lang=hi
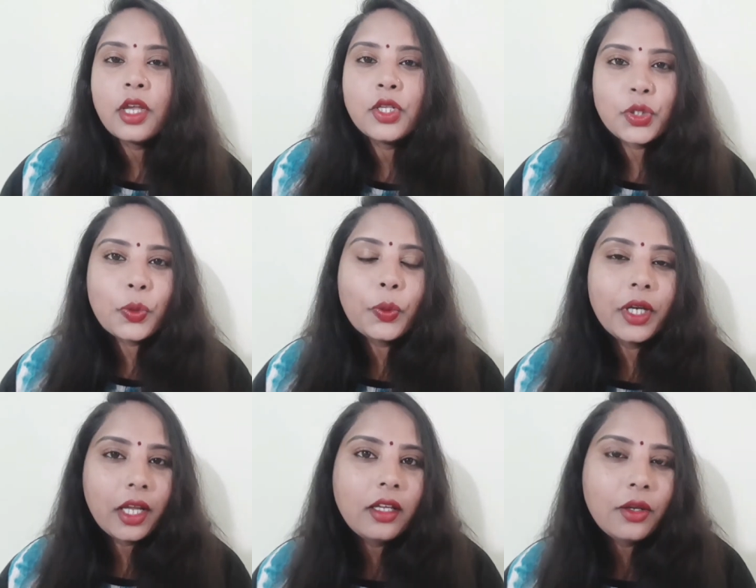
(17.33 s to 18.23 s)
सूट
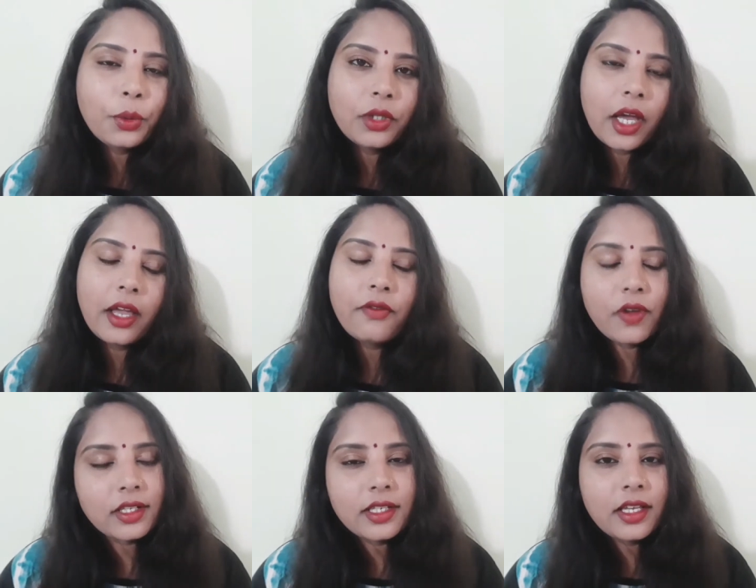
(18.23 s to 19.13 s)
नहीं होता है
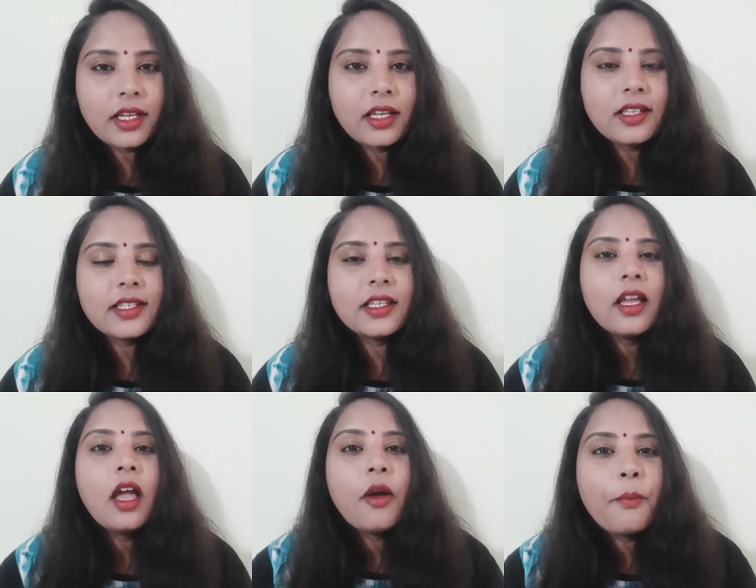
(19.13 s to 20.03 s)
वैसे ही
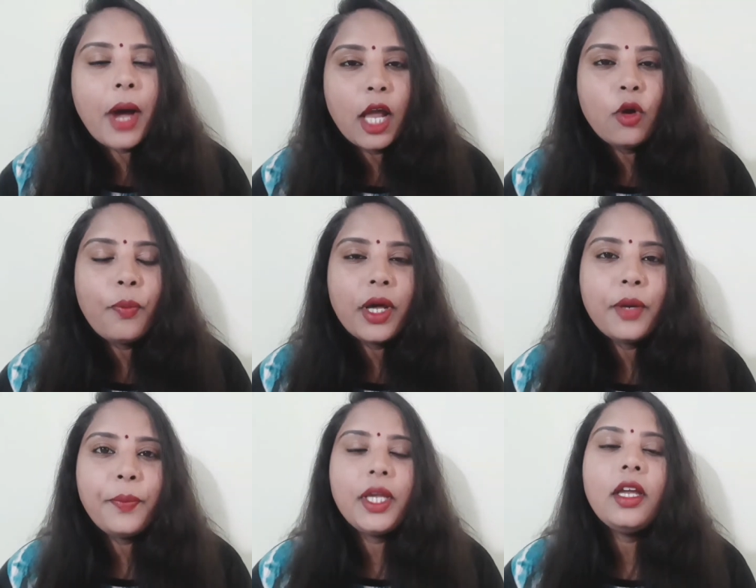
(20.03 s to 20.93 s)
बालों
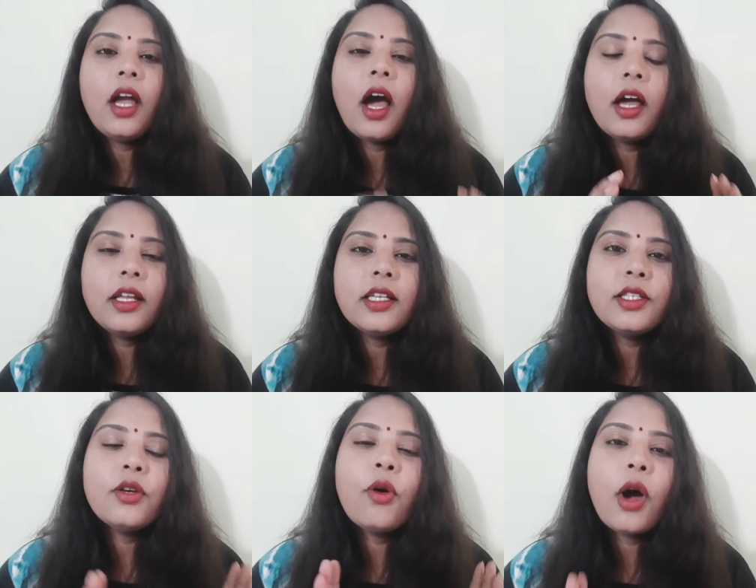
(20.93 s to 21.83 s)
पर भी हर
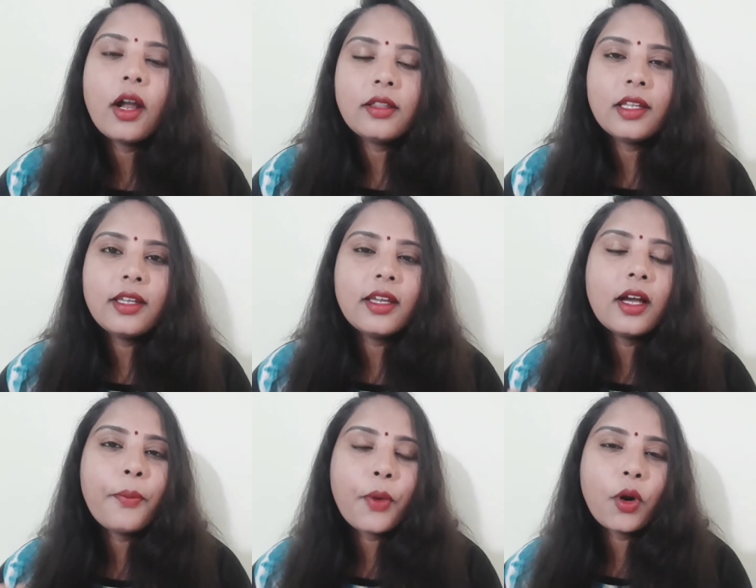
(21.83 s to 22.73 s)
किसी को हर तरीके
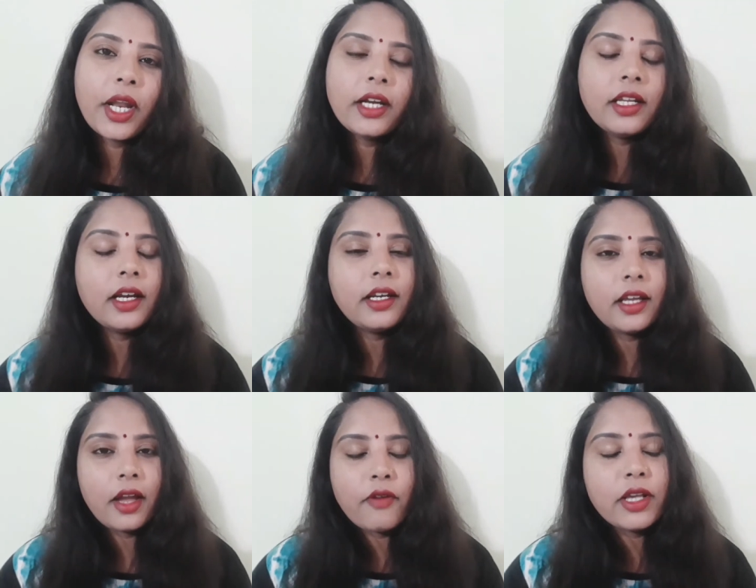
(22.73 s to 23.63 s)
का प्रोडक्ट या
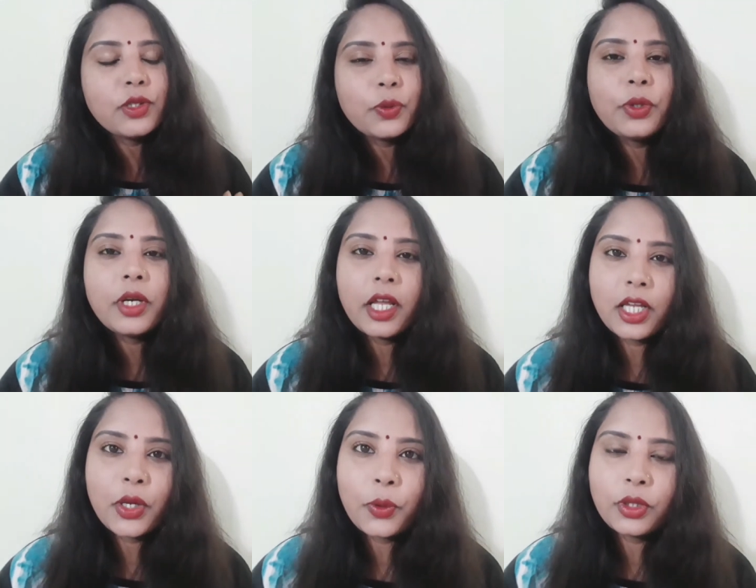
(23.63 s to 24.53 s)
डी सूट
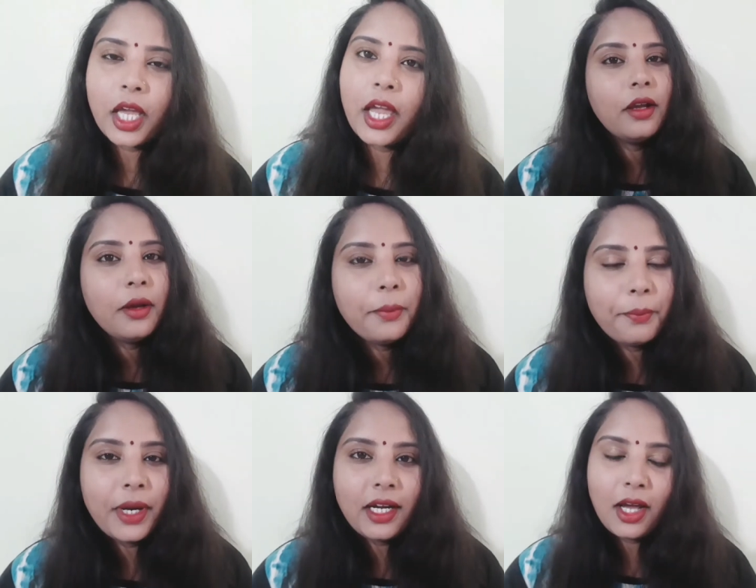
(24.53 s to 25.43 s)
नहीं होता है
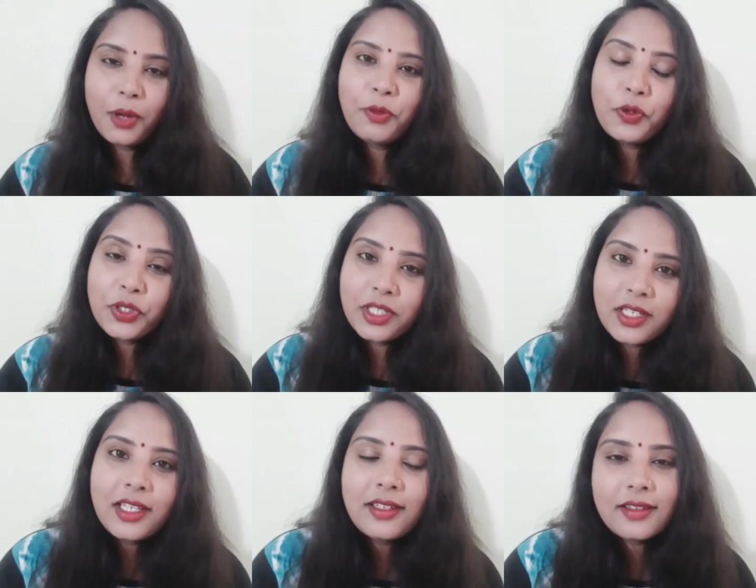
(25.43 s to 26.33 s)
बट हम उस
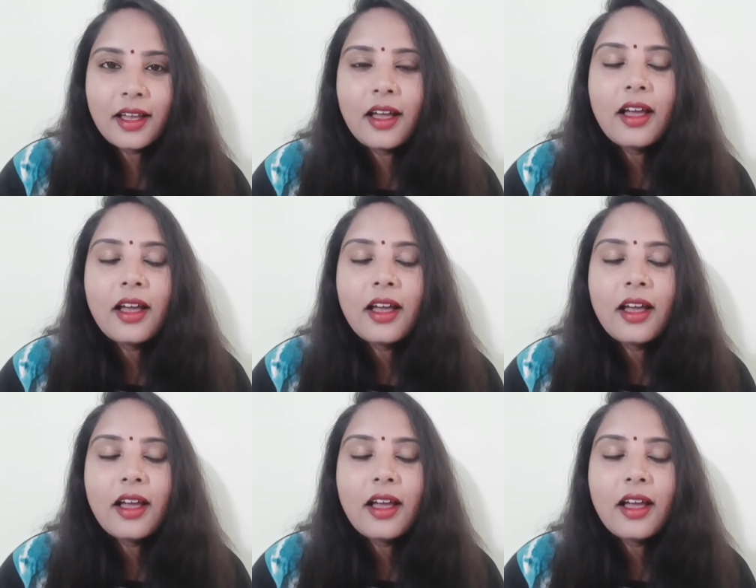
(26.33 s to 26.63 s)
चीज़ का